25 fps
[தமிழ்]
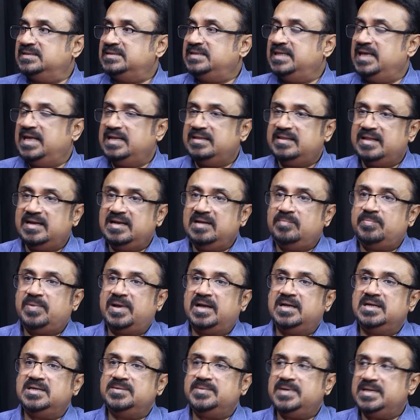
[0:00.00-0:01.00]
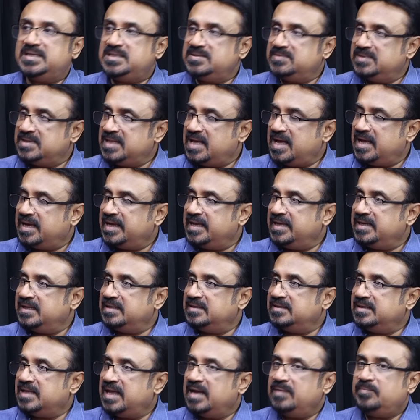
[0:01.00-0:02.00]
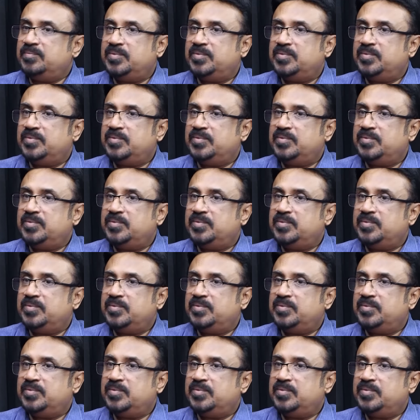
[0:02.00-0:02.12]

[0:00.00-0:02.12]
தேர்தலில் பங்கு பெற்றுவதாக இருந்தால்